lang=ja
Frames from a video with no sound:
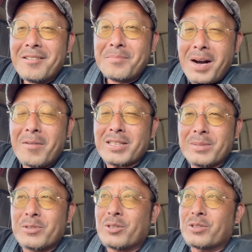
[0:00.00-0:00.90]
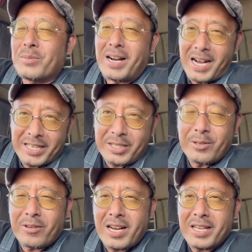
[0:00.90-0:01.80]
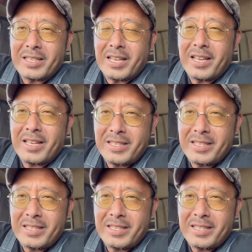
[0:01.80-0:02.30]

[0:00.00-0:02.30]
まあ、わしもちょっとまあ、排気をかけて、